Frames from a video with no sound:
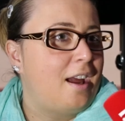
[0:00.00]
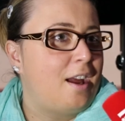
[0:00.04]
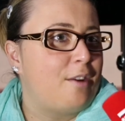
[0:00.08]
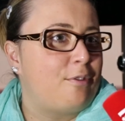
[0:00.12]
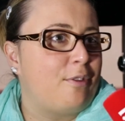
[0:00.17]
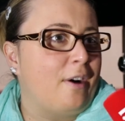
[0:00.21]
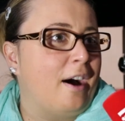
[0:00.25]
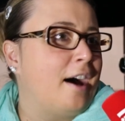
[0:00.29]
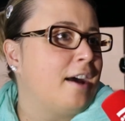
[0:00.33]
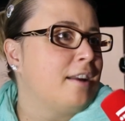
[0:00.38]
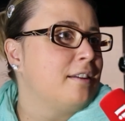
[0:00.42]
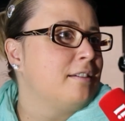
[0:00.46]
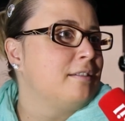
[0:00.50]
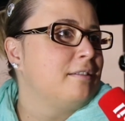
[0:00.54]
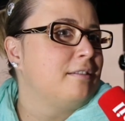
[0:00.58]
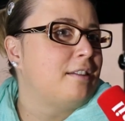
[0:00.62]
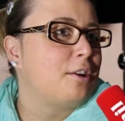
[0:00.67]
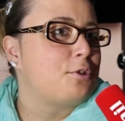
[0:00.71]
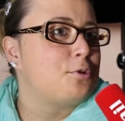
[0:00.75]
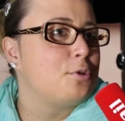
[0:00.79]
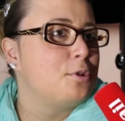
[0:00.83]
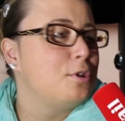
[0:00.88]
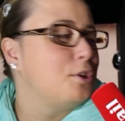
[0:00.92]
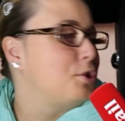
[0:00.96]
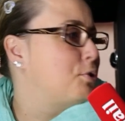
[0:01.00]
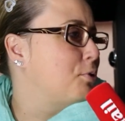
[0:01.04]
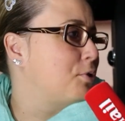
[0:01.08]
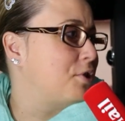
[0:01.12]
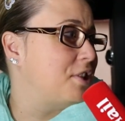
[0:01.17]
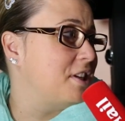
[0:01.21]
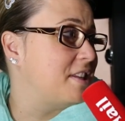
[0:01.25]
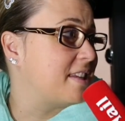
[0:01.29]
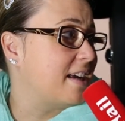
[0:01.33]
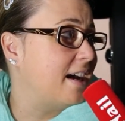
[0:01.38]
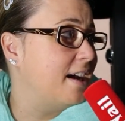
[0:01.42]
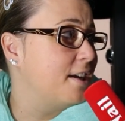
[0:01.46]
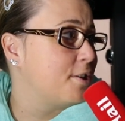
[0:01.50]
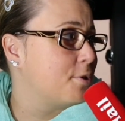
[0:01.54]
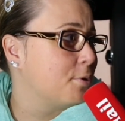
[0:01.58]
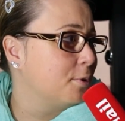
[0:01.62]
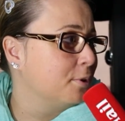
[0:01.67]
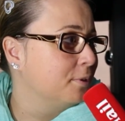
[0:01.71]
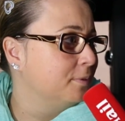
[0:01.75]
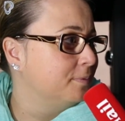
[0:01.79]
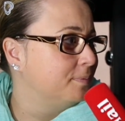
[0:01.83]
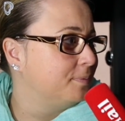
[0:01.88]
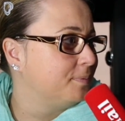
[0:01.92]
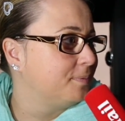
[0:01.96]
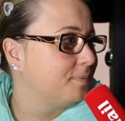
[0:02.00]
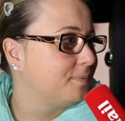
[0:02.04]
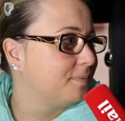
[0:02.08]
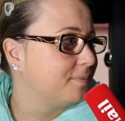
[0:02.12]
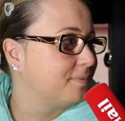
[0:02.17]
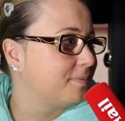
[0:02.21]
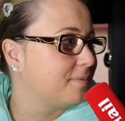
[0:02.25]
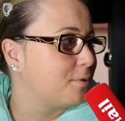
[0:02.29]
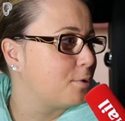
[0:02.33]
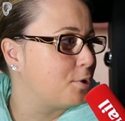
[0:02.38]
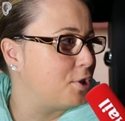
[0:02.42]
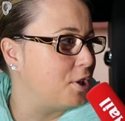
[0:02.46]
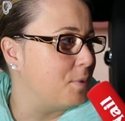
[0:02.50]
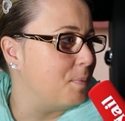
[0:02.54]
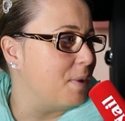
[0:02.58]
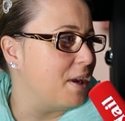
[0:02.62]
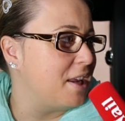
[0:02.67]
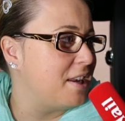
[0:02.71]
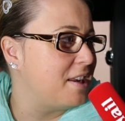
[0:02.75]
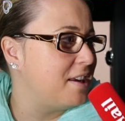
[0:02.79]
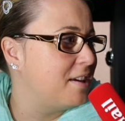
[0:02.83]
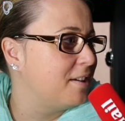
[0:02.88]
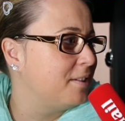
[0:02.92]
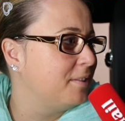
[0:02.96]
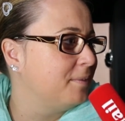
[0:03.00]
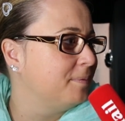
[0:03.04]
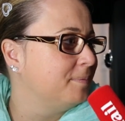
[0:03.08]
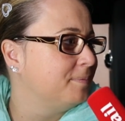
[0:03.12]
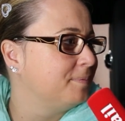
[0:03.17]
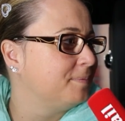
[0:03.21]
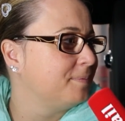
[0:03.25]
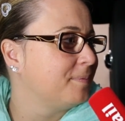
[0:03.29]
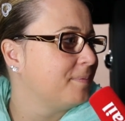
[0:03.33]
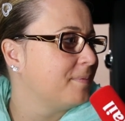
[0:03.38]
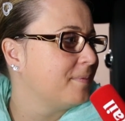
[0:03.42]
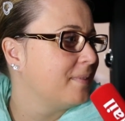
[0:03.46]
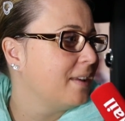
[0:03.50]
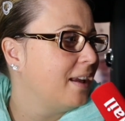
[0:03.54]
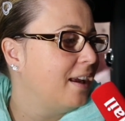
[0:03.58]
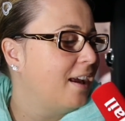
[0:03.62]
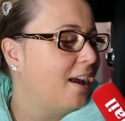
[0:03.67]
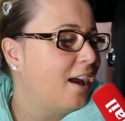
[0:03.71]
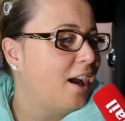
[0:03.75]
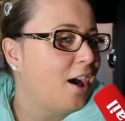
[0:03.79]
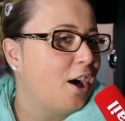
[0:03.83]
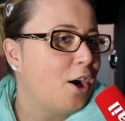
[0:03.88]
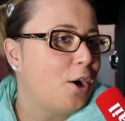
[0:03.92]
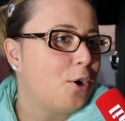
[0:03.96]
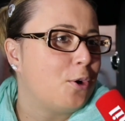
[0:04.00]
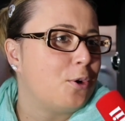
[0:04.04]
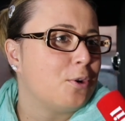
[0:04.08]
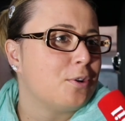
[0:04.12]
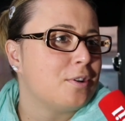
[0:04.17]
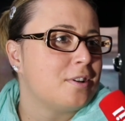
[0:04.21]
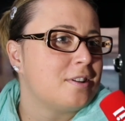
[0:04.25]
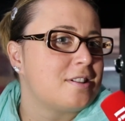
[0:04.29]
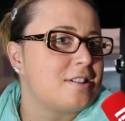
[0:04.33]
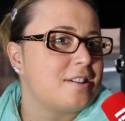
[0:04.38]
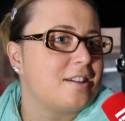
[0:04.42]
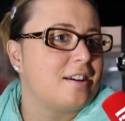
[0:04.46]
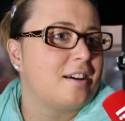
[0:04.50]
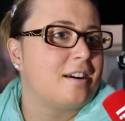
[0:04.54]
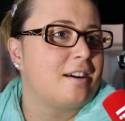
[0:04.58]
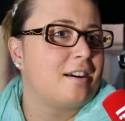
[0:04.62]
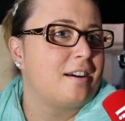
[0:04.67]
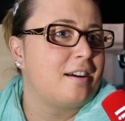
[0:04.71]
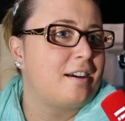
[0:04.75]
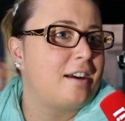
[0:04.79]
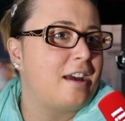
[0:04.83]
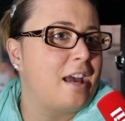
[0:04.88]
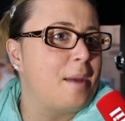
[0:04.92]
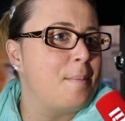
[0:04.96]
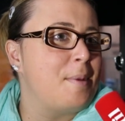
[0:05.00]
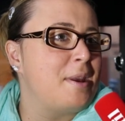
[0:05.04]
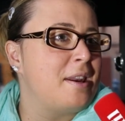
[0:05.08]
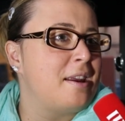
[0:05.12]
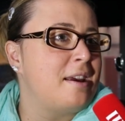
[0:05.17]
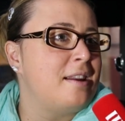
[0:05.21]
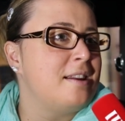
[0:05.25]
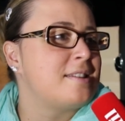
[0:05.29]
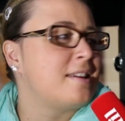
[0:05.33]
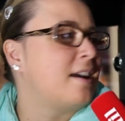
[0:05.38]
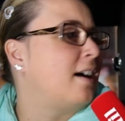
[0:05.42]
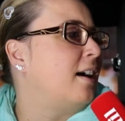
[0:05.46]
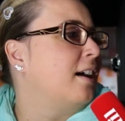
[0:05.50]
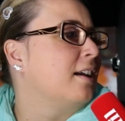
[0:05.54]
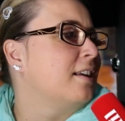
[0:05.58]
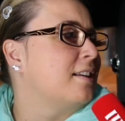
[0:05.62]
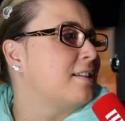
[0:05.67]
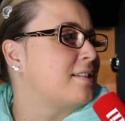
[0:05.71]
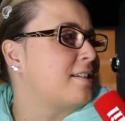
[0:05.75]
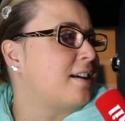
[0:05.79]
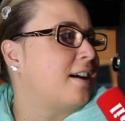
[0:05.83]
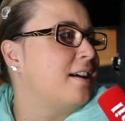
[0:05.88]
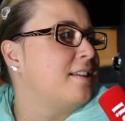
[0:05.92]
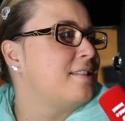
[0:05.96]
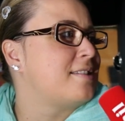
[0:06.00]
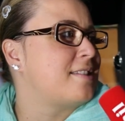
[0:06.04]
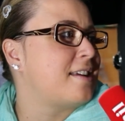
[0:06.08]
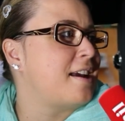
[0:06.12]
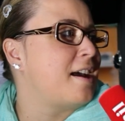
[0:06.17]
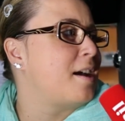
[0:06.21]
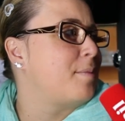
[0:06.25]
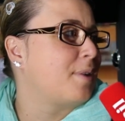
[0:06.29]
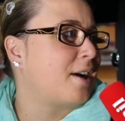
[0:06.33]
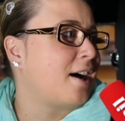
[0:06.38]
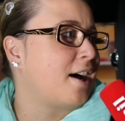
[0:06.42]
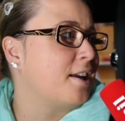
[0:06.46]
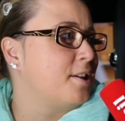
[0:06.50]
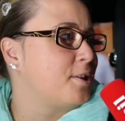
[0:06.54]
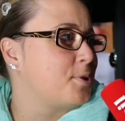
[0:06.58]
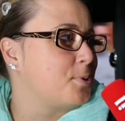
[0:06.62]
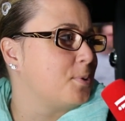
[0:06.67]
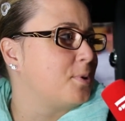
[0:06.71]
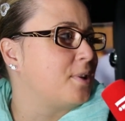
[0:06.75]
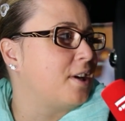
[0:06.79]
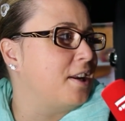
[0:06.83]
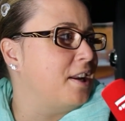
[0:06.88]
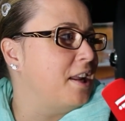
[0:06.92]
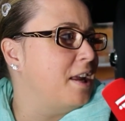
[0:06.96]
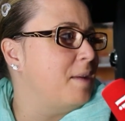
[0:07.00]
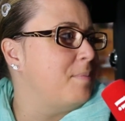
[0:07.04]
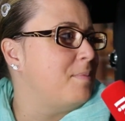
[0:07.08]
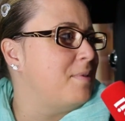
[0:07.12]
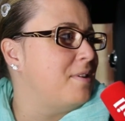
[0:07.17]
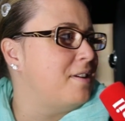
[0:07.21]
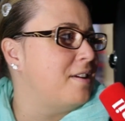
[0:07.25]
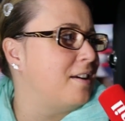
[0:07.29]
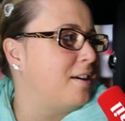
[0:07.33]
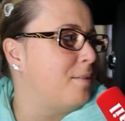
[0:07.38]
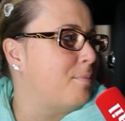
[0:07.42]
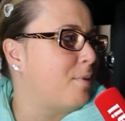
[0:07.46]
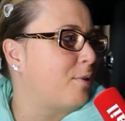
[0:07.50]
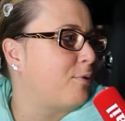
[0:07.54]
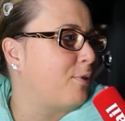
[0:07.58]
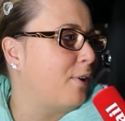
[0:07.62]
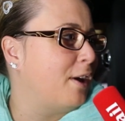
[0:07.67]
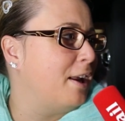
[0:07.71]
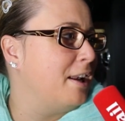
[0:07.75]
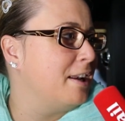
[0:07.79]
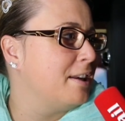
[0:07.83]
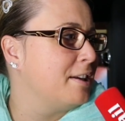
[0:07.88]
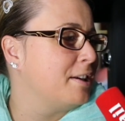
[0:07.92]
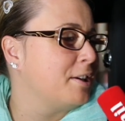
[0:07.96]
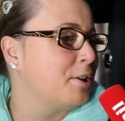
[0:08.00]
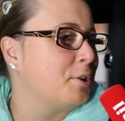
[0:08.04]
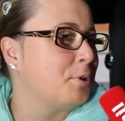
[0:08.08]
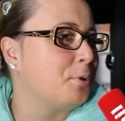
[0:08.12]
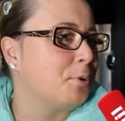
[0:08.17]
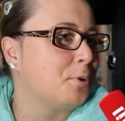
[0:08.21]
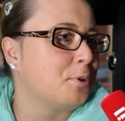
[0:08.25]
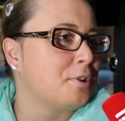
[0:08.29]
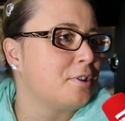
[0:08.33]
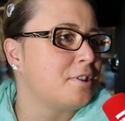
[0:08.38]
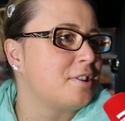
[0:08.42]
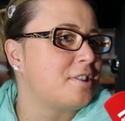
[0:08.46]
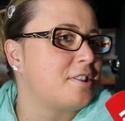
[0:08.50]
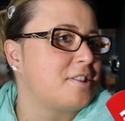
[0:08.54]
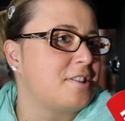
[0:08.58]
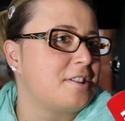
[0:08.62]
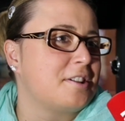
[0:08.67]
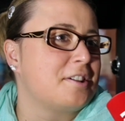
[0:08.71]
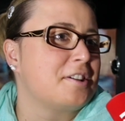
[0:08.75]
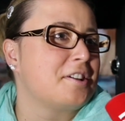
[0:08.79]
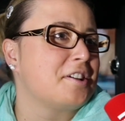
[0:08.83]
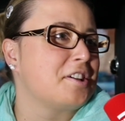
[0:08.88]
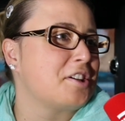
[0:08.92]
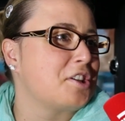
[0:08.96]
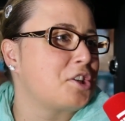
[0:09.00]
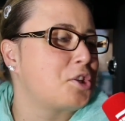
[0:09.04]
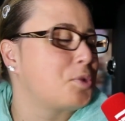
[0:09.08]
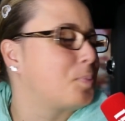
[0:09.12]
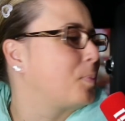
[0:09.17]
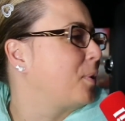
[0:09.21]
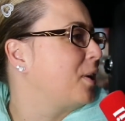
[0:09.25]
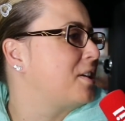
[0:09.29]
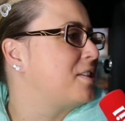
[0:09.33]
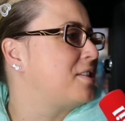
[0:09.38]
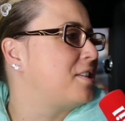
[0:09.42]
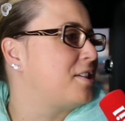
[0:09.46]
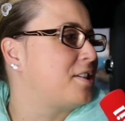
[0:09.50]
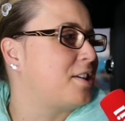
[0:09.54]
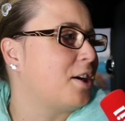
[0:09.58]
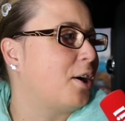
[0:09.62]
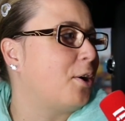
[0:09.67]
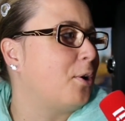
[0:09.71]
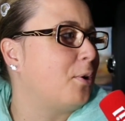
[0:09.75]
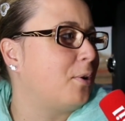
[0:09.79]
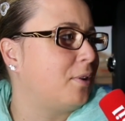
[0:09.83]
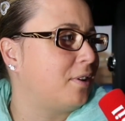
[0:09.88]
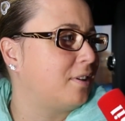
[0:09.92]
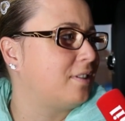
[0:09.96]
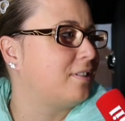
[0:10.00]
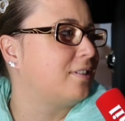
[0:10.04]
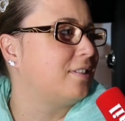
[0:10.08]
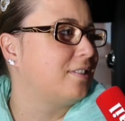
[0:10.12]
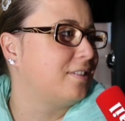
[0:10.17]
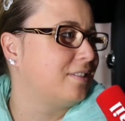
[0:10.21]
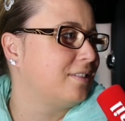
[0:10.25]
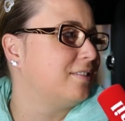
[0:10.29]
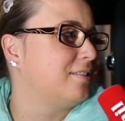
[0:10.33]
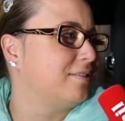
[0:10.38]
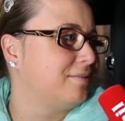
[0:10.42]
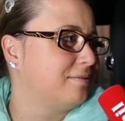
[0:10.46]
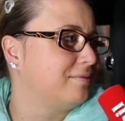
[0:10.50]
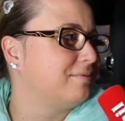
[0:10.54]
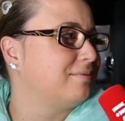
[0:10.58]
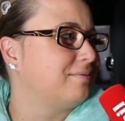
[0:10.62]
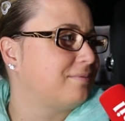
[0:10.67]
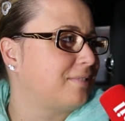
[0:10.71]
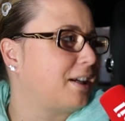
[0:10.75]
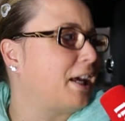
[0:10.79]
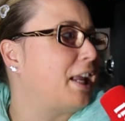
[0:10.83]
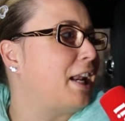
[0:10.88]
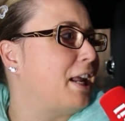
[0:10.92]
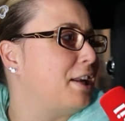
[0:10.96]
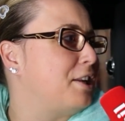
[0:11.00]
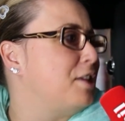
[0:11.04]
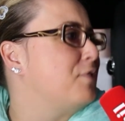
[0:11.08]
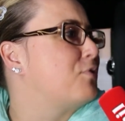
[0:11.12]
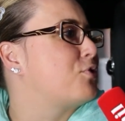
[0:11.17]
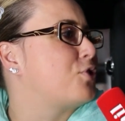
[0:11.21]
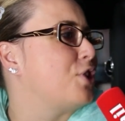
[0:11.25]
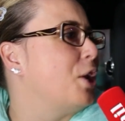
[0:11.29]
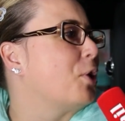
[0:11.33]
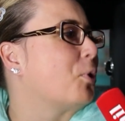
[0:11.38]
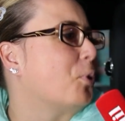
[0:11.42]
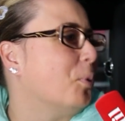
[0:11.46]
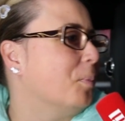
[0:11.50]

Erfahren natürlich durch die Zeitung, durch die Medien und äh, Eminale ist ja eigentlich ein sehr bekanntes Unternehmen hier in Merfelden und äh, spricht sich auch äh, relativ schnell